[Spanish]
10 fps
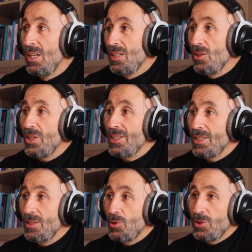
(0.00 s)
Y ahora ya
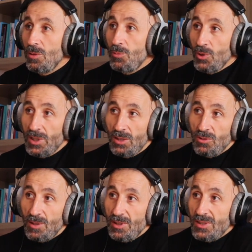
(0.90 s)
llevo tiempo que, aunque
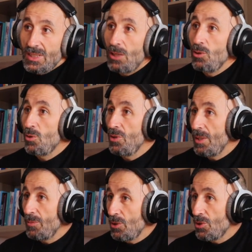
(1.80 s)
a veces hago con
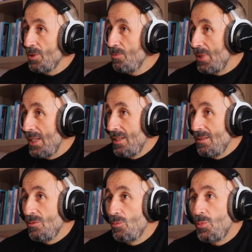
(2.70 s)
amigos en plan un